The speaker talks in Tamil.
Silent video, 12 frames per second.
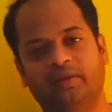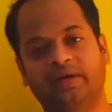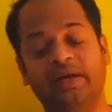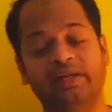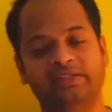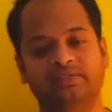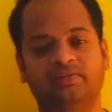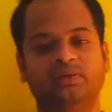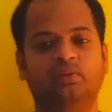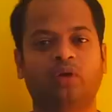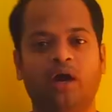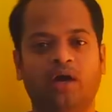ரேடியேஷன்
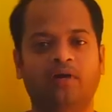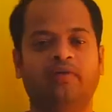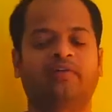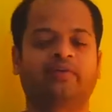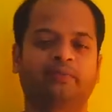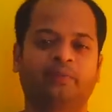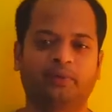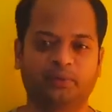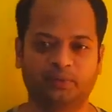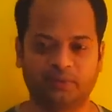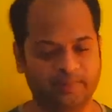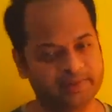வந்து உங்கள் ஆறாவை அஃபெக்ட்
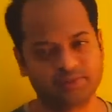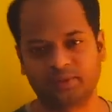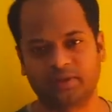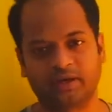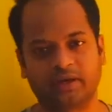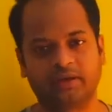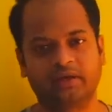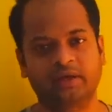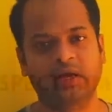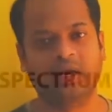பண்ணும் அப்படின்னு சொல்கிறாங்க